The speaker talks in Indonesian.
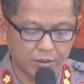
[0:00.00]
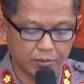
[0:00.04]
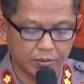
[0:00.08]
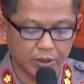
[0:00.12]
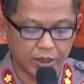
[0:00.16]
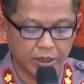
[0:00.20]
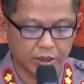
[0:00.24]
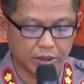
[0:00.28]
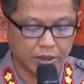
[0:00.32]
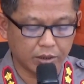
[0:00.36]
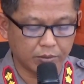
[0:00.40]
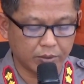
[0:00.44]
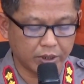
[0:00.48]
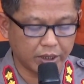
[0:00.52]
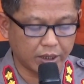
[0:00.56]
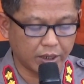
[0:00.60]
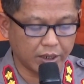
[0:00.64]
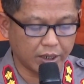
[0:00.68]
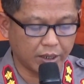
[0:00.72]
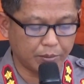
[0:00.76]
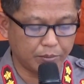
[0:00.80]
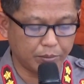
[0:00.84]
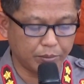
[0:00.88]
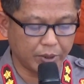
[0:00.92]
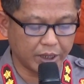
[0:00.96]
Berhasil
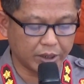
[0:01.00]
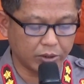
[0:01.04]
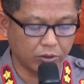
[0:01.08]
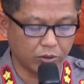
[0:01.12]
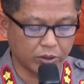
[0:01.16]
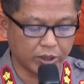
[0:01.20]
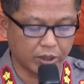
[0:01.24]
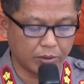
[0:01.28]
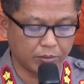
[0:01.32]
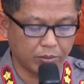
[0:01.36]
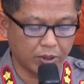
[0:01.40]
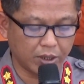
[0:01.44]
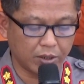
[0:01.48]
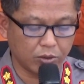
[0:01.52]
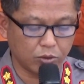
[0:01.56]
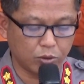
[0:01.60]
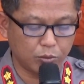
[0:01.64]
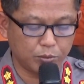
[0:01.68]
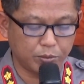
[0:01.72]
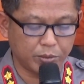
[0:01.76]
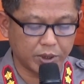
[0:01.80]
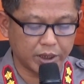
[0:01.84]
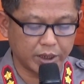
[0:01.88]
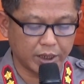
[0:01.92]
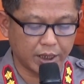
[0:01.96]
menangkap empat orang
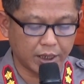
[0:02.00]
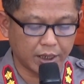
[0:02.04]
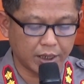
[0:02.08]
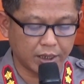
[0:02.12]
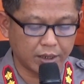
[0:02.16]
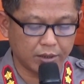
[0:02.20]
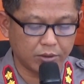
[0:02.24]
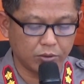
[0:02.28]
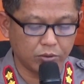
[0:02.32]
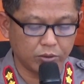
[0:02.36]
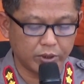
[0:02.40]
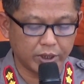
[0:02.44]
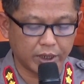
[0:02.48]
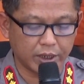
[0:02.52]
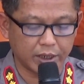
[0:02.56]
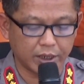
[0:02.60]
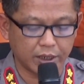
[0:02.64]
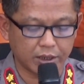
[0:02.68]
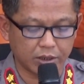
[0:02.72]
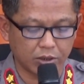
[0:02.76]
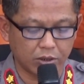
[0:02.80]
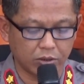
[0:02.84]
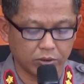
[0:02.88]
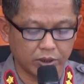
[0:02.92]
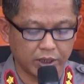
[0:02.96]
pelaku penyalahgunaan
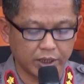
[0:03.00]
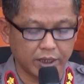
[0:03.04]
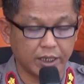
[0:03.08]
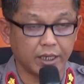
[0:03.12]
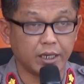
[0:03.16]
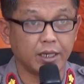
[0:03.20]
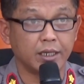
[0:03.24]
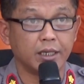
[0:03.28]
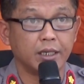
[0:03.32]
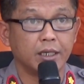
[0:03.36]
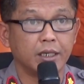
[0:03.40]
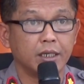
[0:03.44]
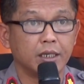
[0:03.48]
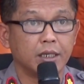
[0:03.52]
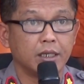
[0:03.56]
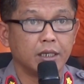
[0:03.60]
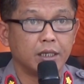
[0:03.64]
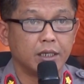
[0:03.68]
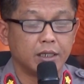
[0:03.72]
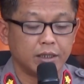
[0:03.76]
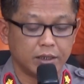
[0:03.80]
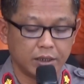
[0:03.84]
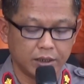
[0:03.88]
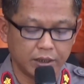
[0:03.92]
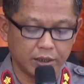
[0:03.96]
narkotika
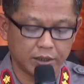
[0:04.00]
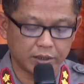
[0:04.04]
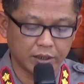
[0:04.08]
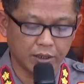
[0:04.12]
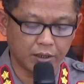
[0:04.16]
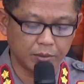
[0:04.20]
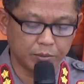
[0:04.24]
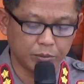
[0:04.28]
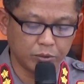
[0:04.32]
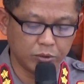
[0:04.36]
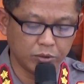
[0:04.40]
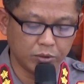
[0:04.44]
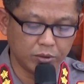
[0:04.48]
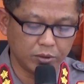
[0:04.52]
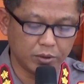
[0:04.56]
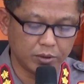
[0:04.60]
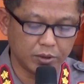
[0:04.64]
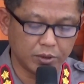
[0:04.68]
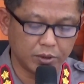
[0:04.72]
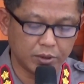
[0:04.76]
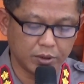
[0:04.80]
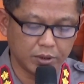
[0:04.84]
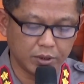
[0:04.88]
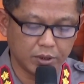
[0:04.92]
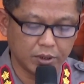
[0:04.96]
jenis sabu
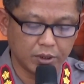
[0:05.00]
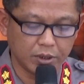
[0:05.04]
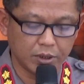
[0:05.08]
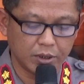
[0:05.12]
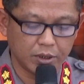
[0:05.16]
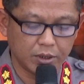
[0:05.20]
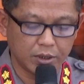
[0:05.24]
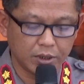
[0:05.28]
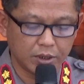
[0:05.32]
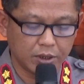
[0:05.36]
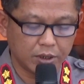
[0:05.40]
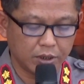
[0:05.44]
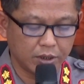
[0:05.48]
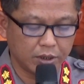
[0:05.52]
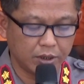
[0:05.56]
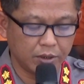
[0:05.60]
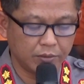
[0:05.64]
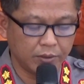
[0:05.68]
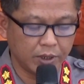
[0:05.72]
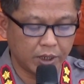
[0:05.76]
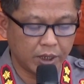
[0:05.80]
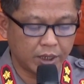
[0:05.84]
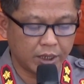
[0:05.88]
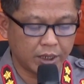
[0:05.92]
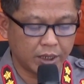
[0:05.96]

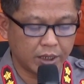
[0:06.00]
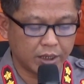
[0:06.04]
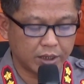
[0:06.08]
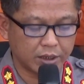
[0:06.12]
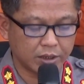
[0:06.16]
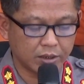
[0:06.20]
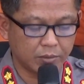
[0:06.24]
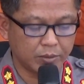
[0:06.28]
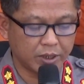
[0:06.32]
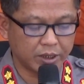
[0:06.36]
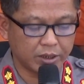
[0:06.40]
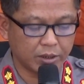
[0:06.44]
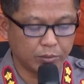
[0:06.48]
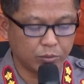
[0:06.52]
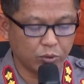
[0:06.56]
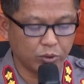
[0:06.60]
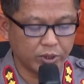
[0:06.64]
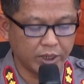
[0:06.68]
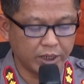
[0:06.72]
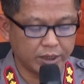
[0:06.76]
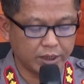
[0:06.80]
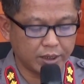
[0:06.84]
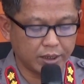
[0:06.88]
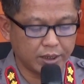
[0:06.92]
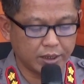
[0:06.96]
di wilayah Kecamatan
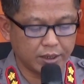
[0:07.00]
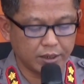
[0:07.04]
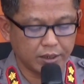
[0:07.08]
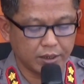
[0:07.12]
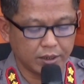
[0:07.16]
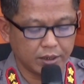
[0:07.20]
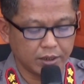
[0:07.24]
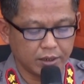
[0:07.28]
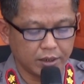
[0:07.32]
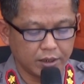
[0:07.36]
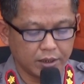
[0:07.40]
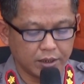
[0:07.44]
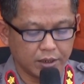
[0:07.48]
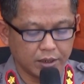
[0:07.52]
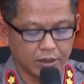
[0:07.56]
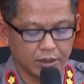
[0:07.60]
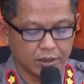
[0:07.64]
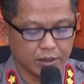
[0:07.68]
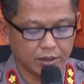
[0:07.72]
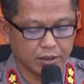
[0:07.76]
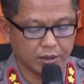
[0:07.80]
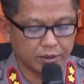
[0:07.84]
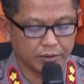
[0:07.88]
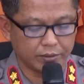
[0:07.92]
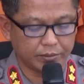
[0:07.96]
Bukit,
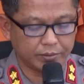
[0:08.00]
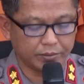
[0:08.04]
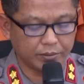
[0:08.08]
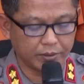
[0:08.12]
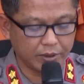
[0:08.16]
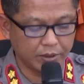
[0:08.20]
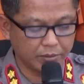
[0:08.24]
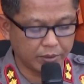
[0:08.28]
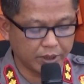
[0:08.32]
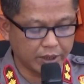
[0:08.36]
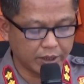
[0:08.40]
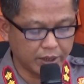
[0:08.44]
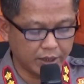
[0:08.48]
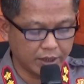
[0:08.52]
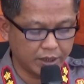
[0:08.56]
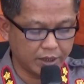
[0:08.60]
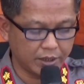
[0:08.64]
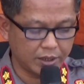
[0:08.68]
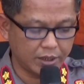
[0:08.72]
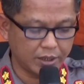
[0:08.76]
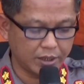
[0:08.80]
di mana